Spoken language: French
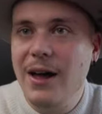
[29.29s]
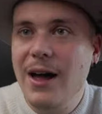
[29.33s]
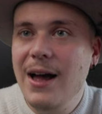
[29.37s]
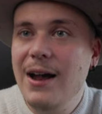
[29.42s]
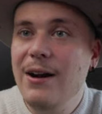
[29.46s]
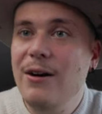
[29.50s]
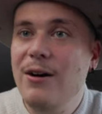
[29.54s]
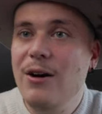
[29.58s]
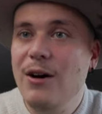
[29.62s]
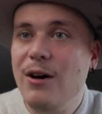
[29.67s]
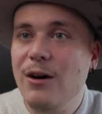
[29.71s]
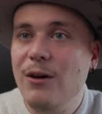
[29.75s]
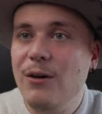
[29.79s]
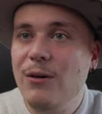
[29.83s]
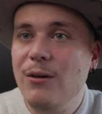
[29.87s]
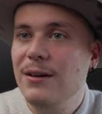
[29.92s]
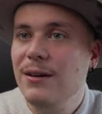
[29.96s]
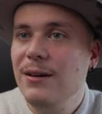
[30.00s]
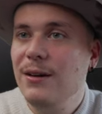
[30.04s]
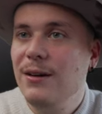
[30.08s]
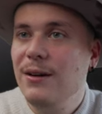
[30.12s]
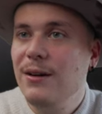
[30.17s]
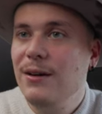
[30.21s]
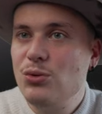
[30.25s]
Alors,
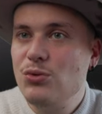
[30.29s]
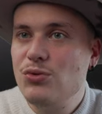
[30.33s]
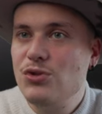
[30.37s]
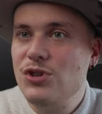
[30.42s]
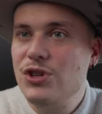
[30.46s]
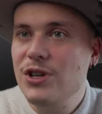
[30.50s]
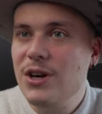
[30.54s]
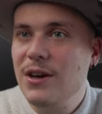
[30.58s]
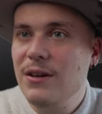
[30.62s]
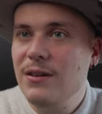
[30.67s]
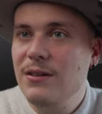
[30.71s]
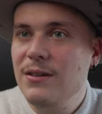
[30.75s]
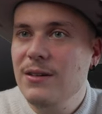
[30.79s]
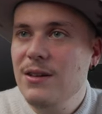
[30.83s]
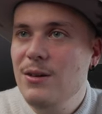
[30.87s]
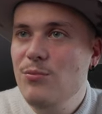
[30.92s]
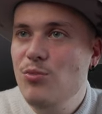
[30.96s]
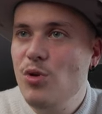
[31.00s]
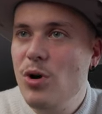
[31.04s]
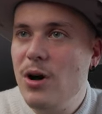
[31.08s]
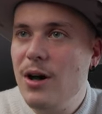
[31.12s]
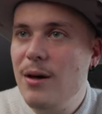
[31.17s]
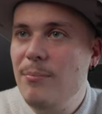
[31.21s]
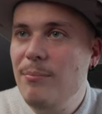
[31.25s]
mec, ton chien,
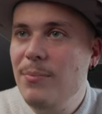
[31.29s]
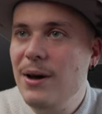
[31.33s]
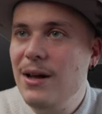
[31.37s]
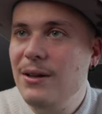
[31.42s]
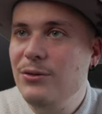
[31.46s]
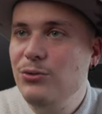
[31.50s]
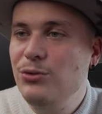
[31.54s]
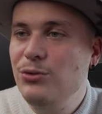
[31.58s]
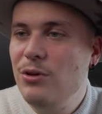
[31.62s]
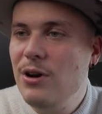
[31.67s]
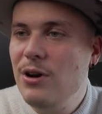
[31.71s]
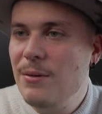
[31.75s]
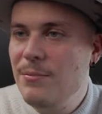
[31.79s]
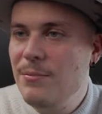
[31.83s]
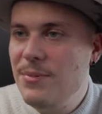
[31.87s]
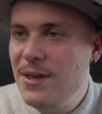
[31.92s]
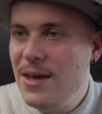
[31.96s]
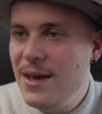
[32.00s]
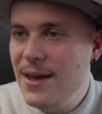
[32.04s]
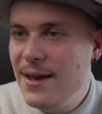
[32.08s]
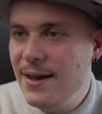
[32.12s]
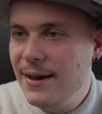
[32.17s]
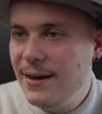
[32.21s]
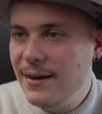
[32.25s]
il boira pas de la
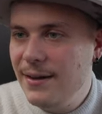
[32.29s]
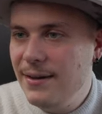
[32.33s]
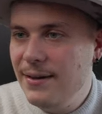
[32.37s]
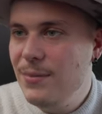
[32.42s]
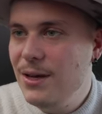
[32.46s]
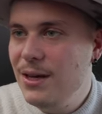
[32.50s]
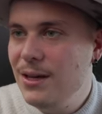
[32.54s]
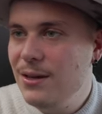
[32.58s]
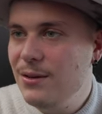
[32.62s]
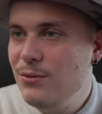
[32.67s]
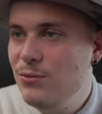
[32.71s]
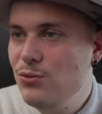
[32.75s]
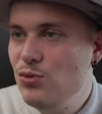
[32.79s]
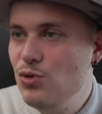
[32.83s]
bière, mais